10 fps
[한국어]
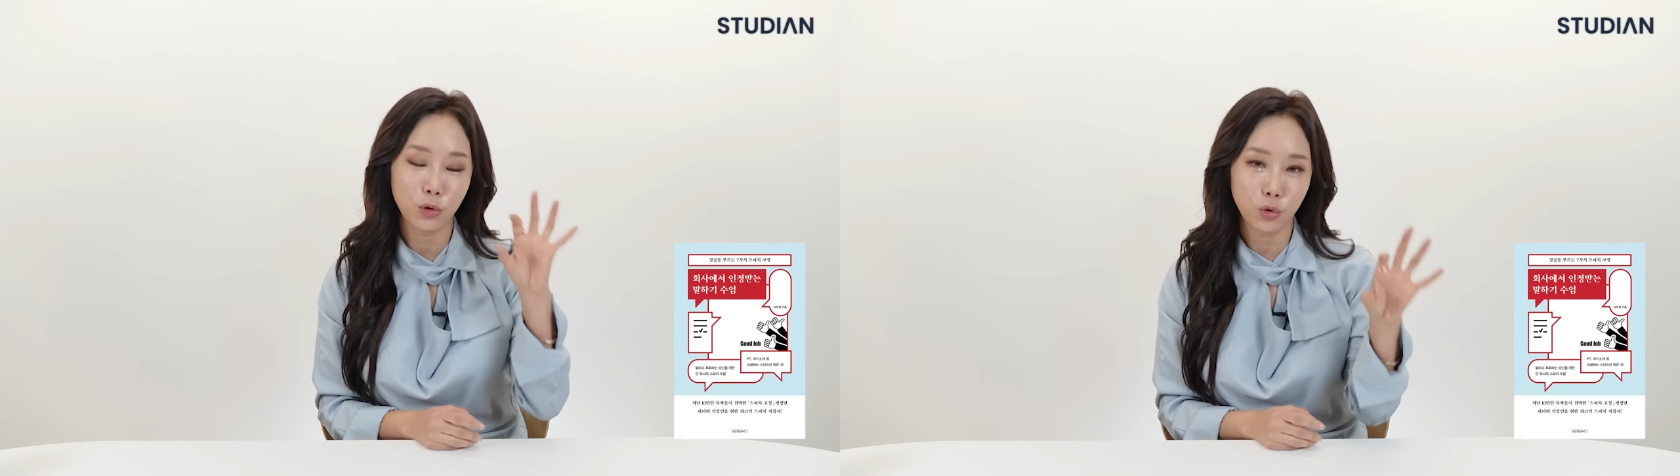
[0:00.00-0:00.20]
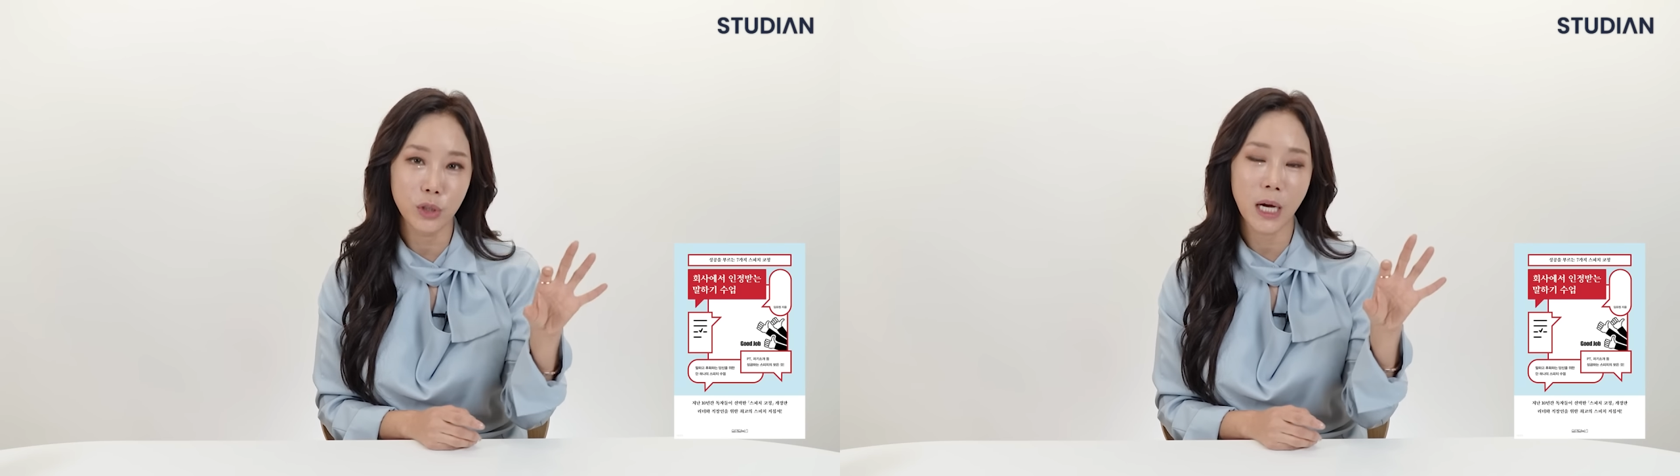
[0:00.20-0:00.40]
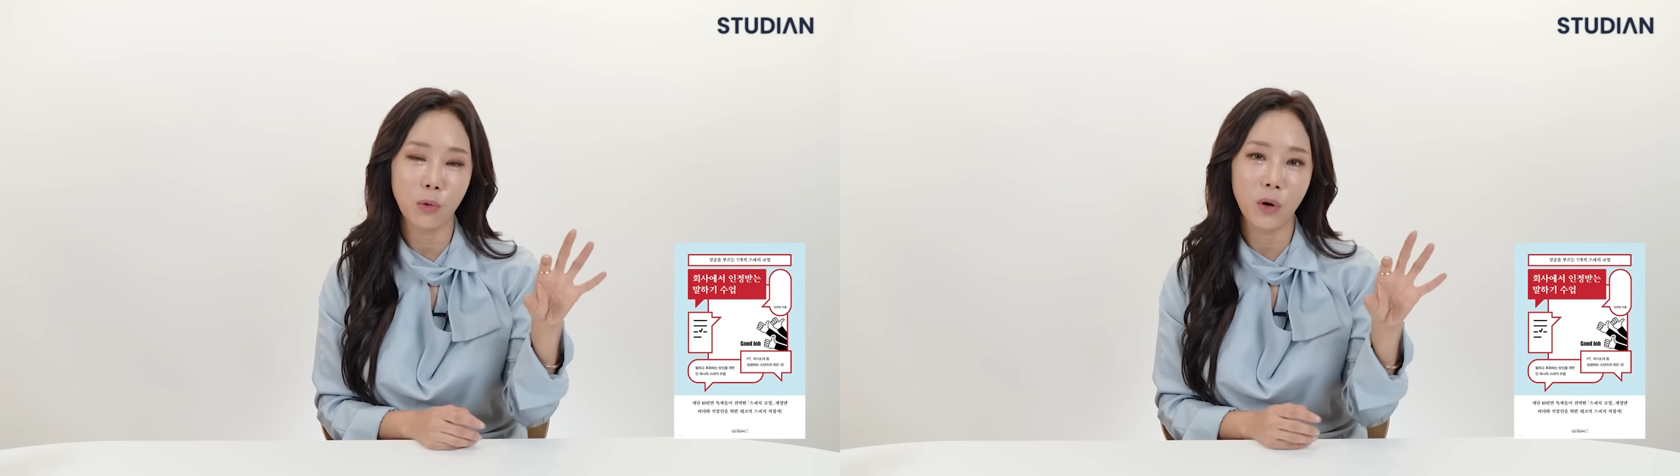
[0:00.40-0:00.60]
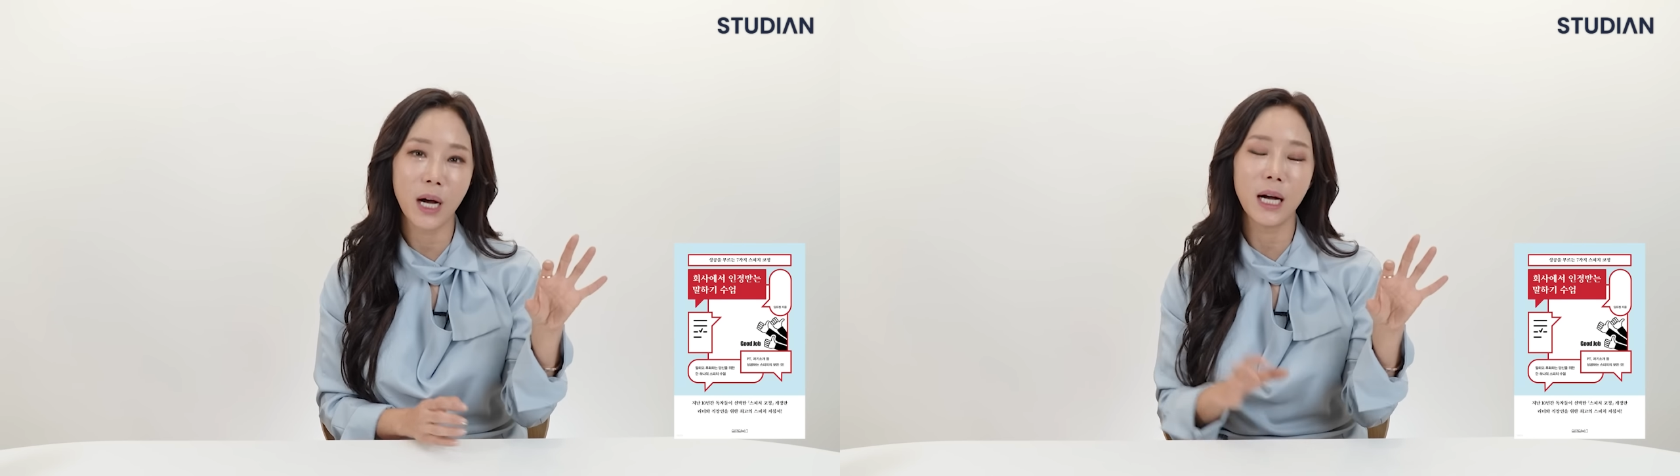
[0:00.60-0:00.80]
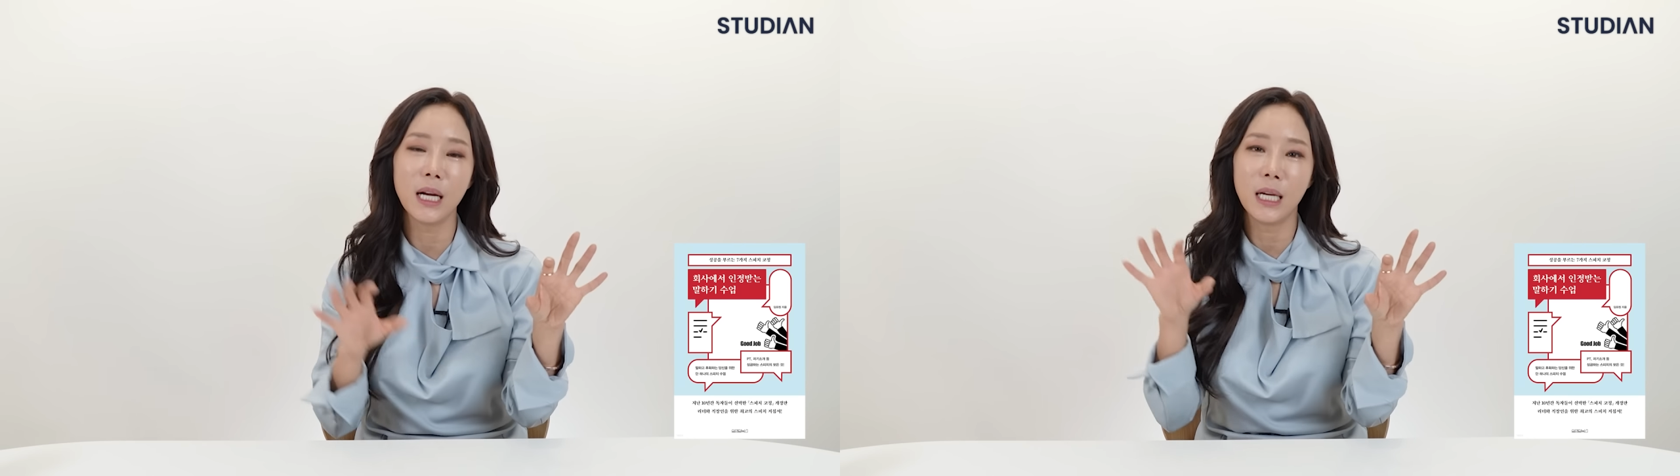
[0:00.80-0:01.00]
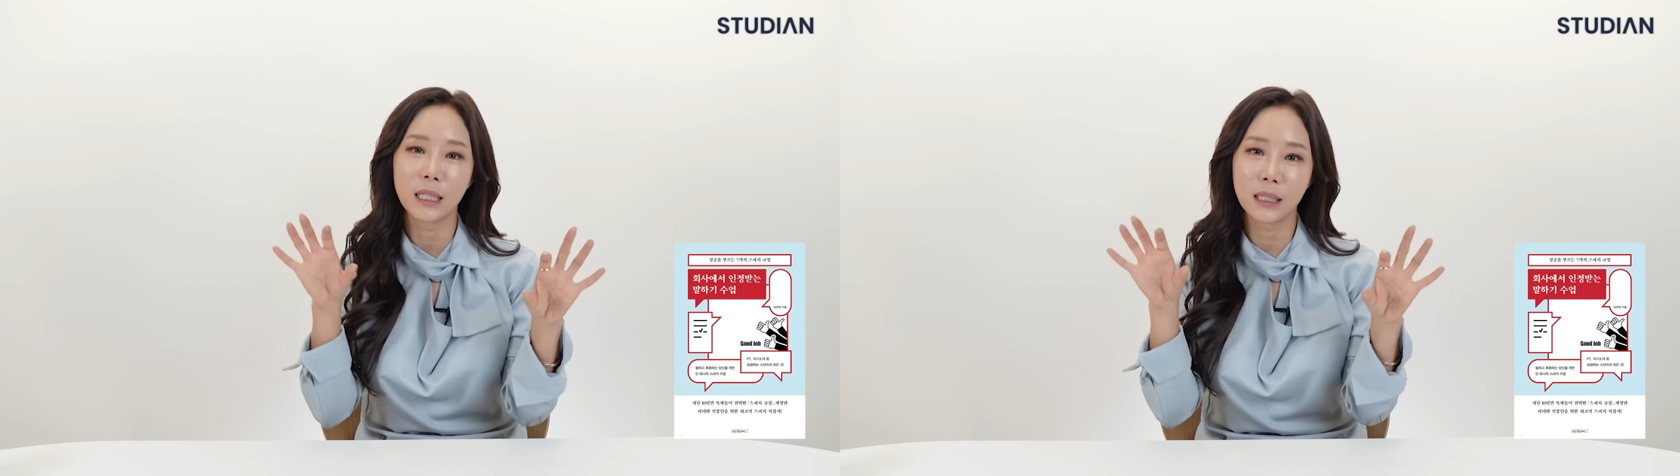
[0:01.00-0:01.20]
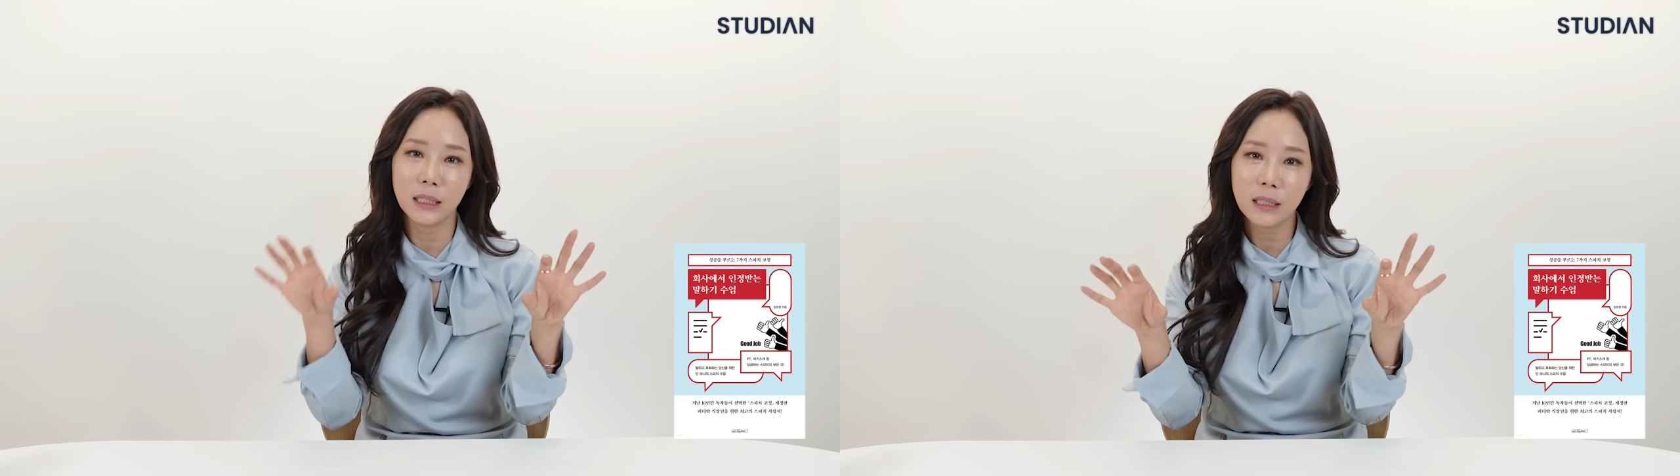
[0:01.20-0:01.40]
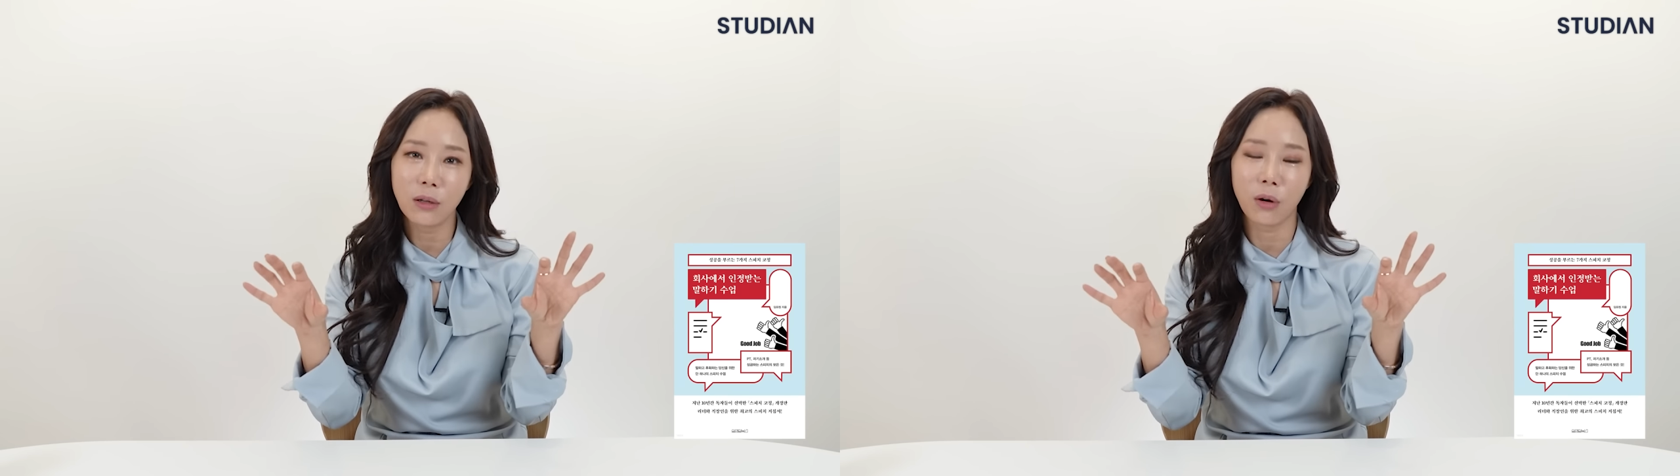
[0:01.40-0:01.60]
주장과
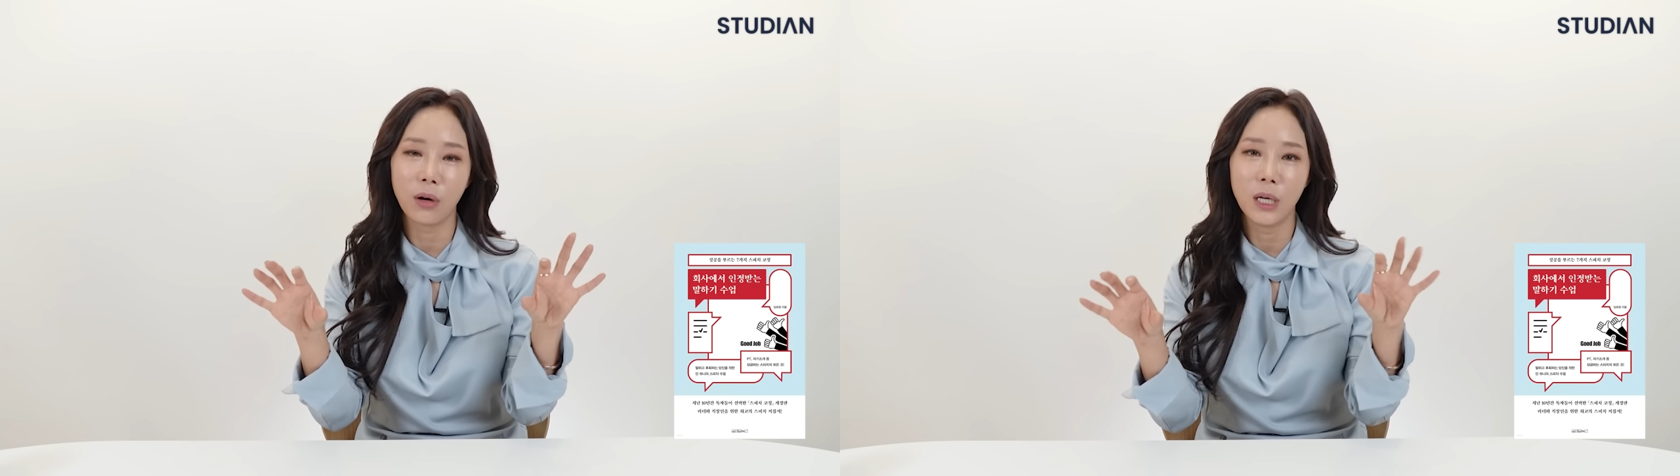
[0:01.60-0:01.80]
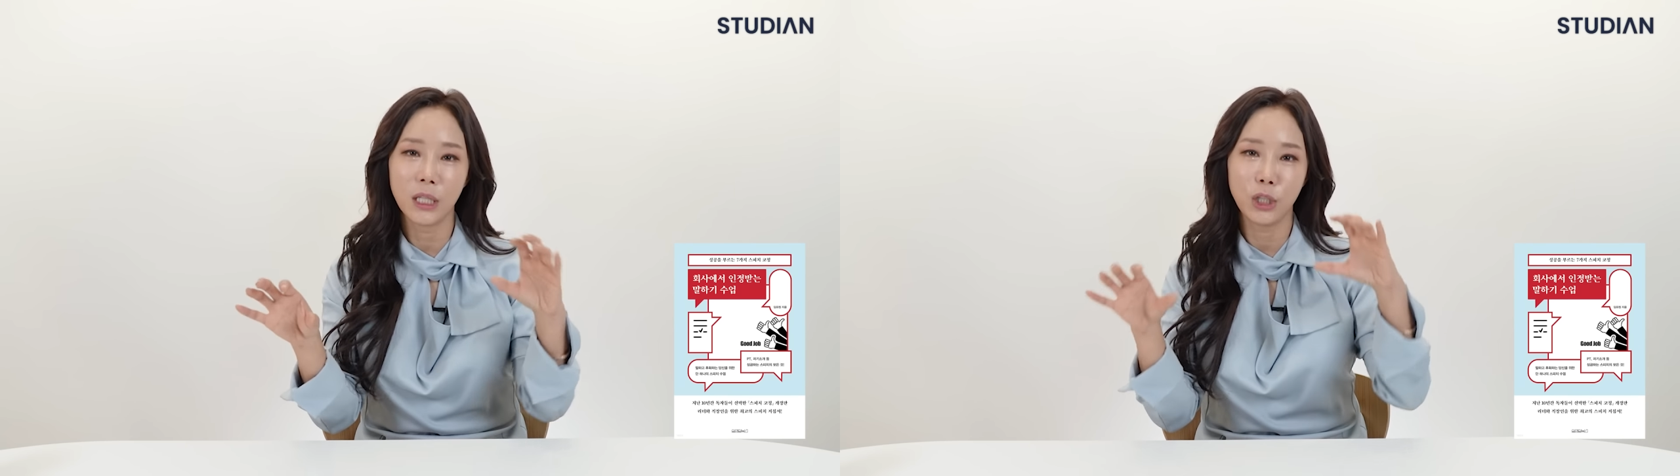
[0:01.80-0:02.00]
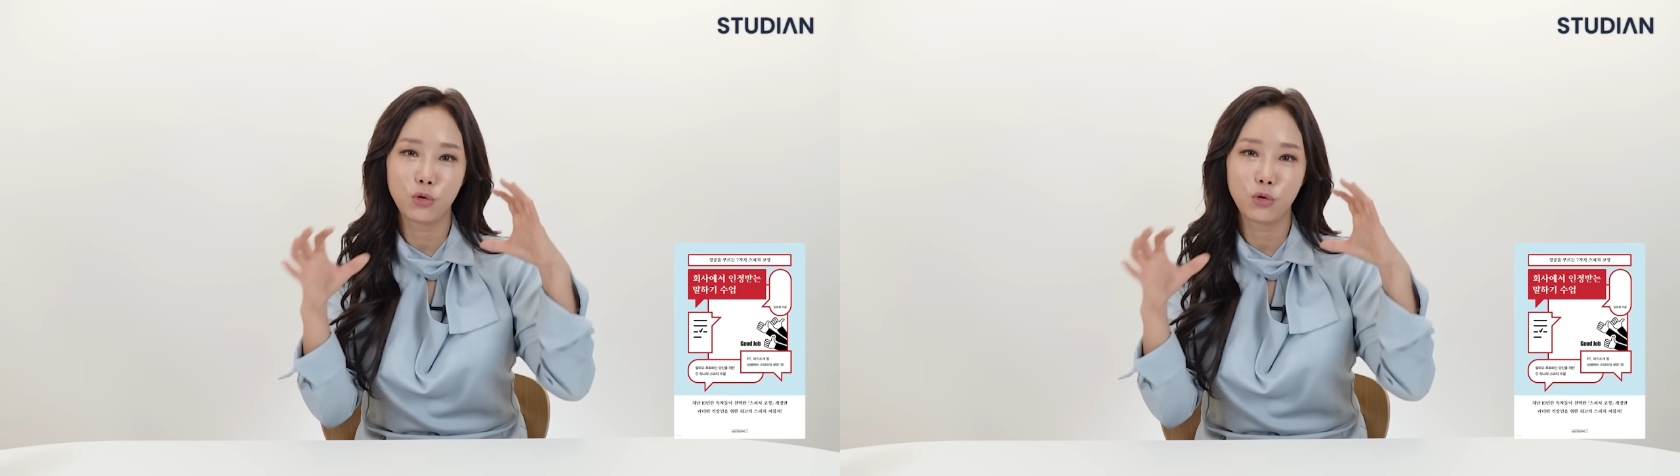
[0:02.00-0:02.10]
근거, 이